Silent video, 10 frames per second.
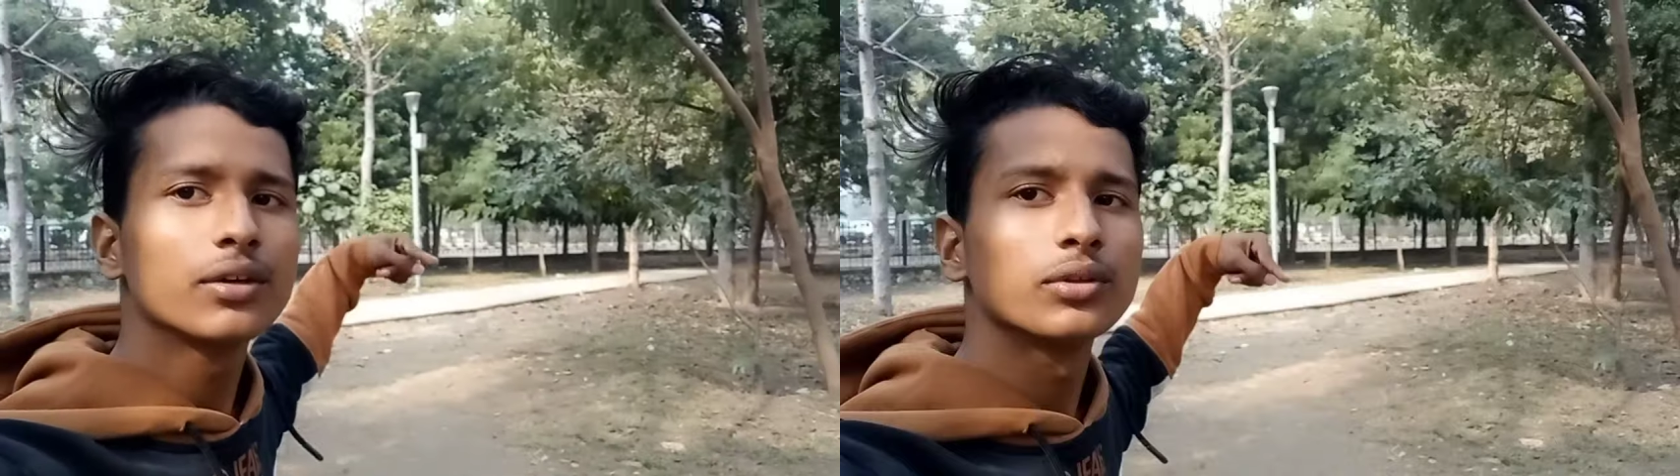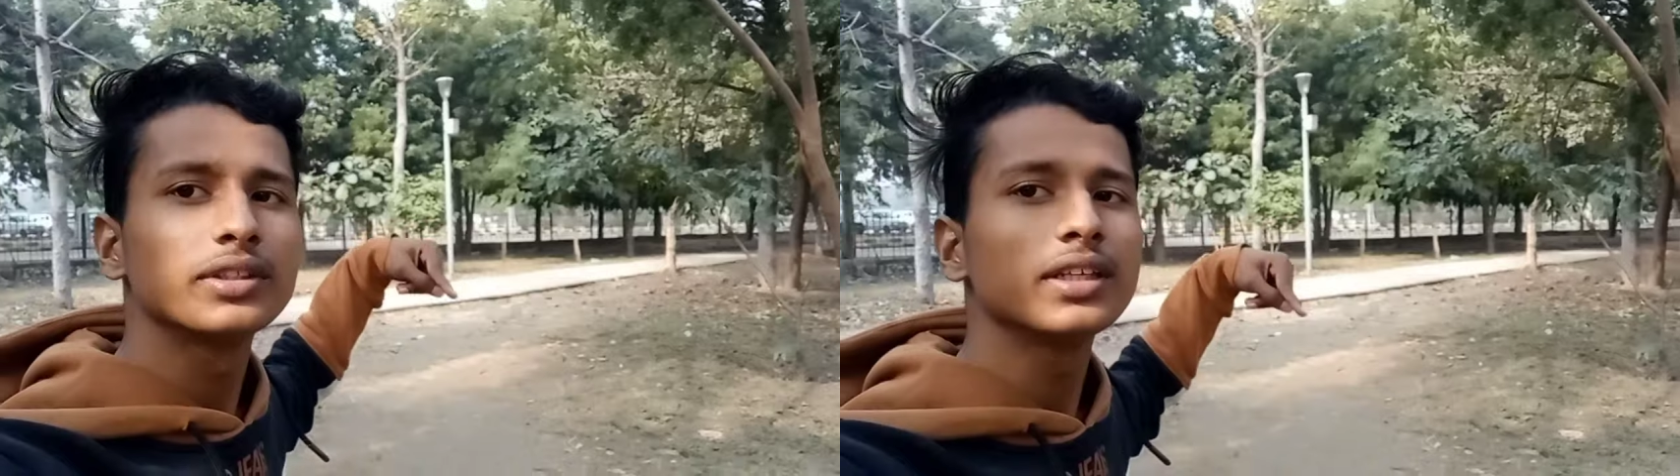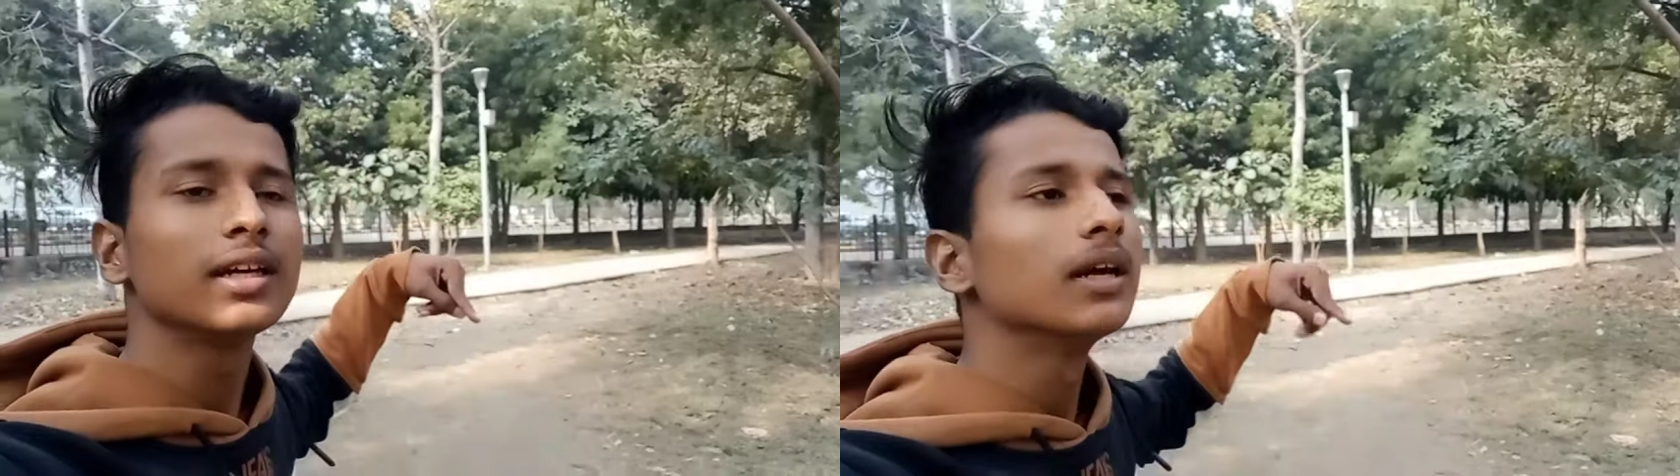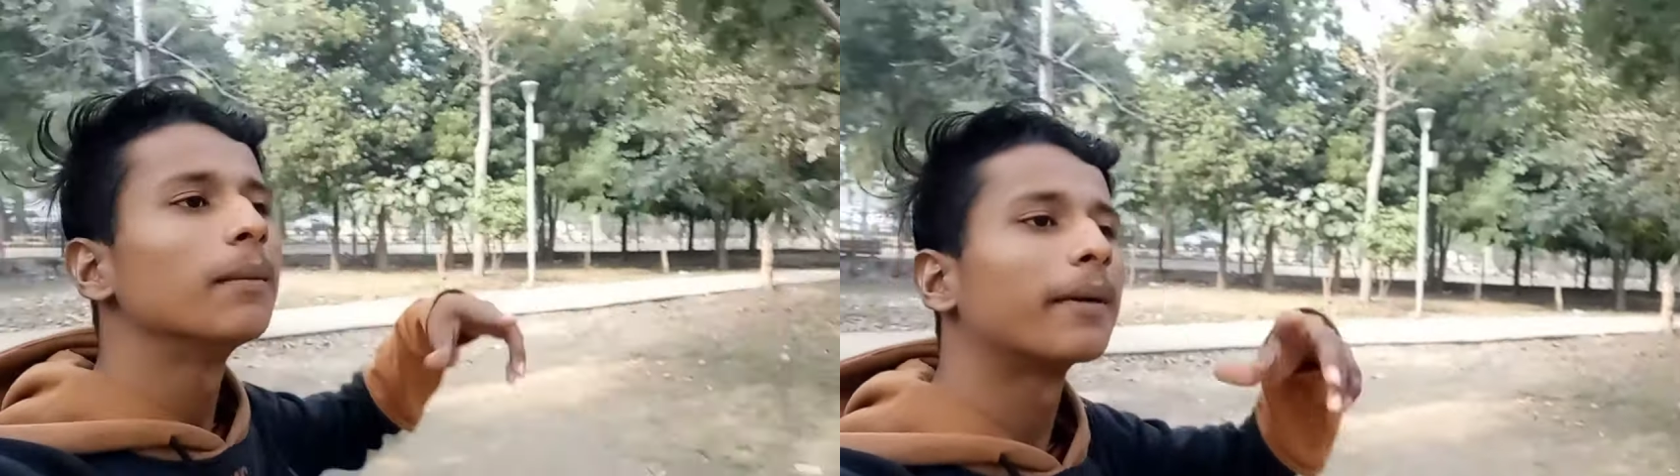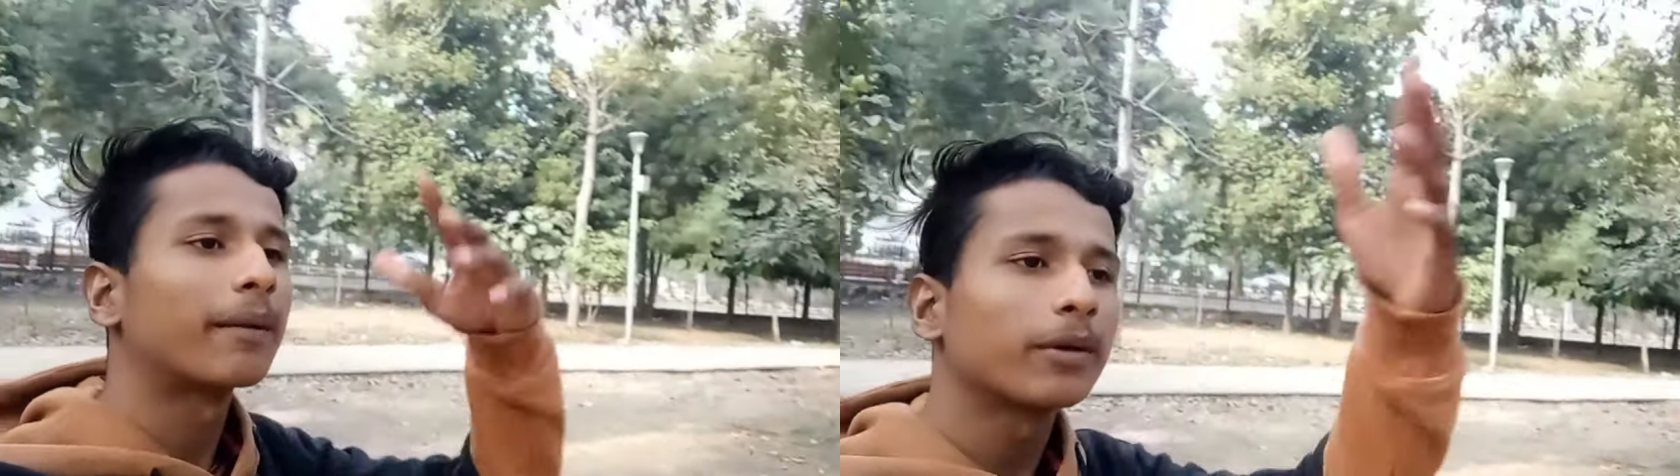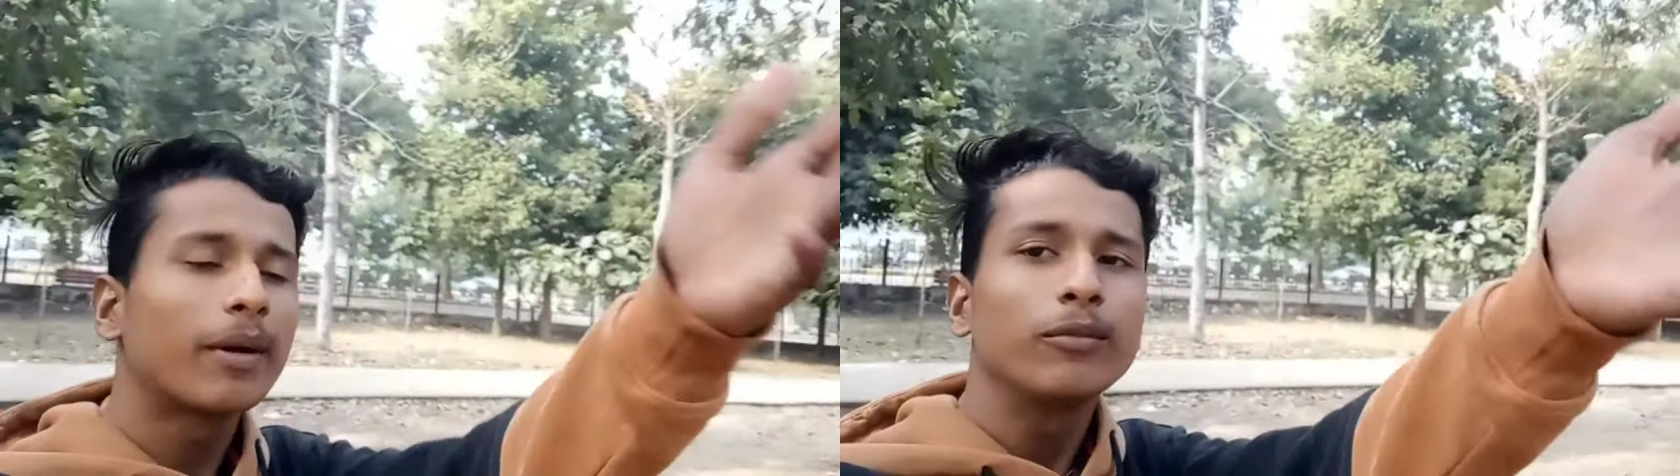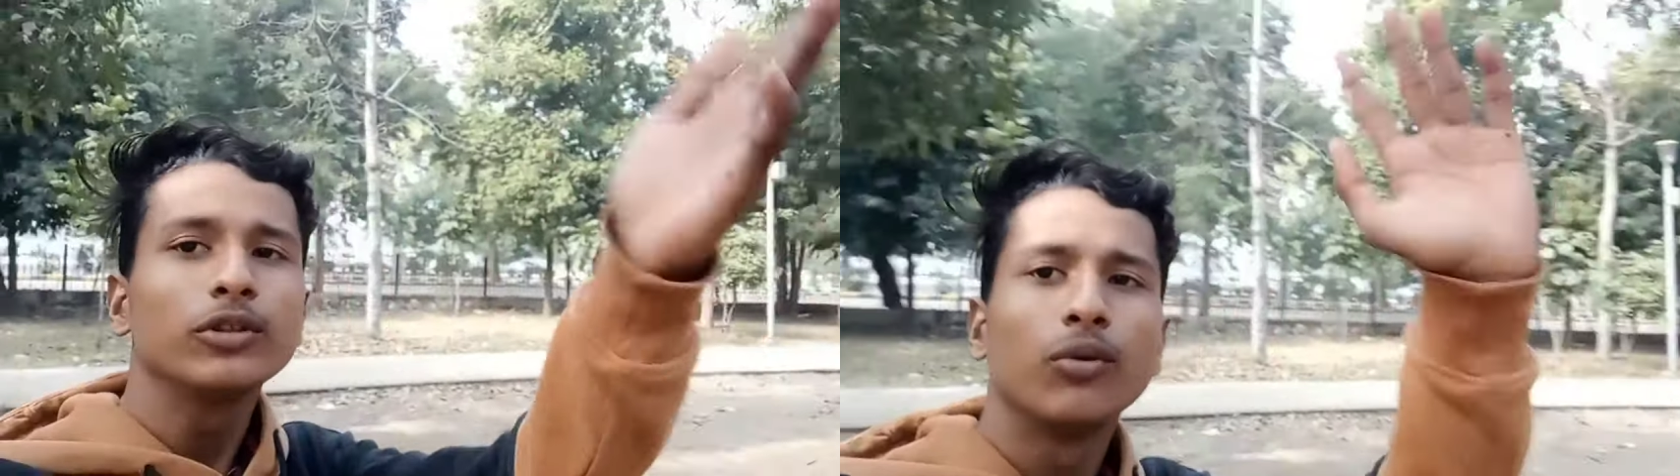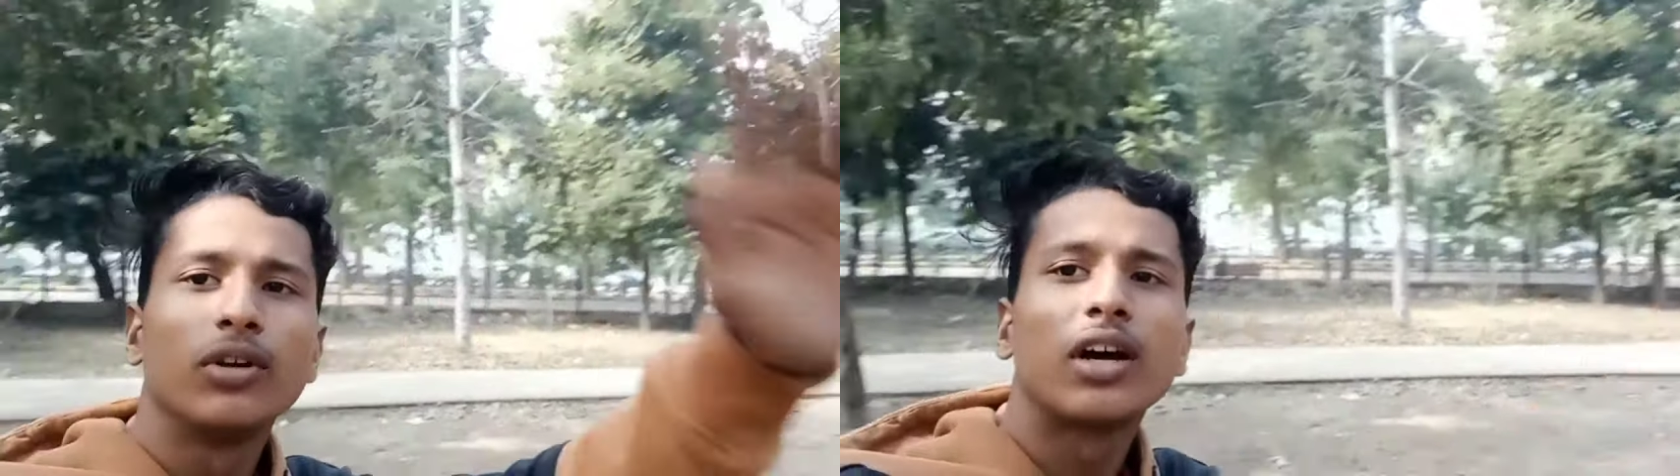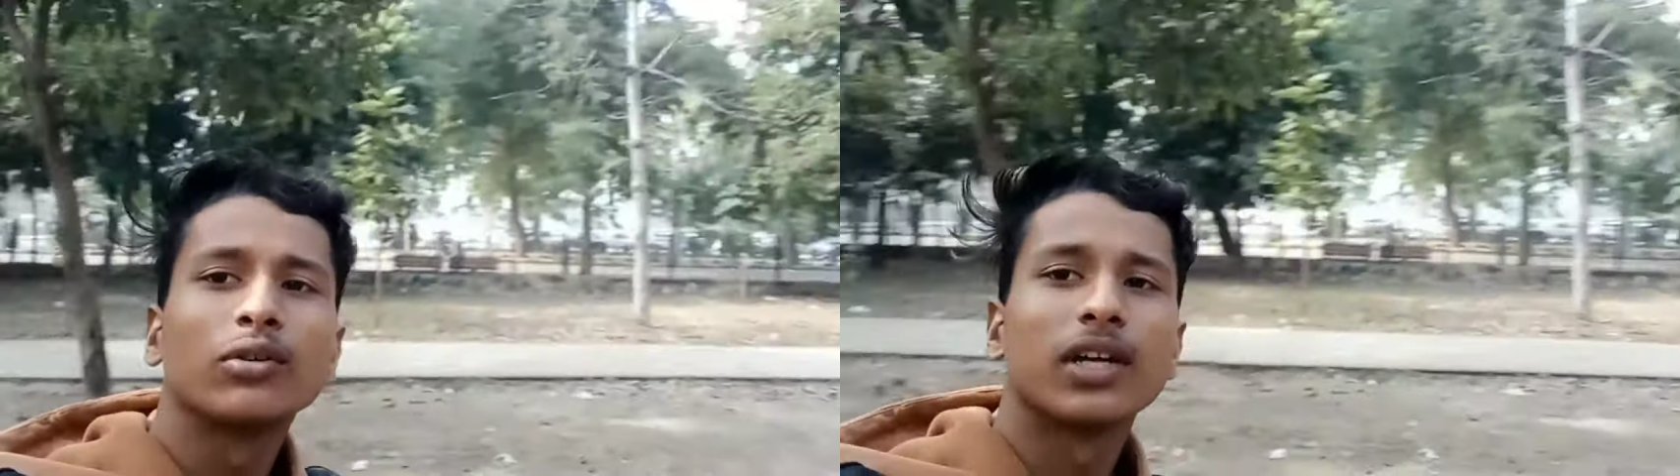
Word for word: होती है पर अब की बार मुझे उल्टा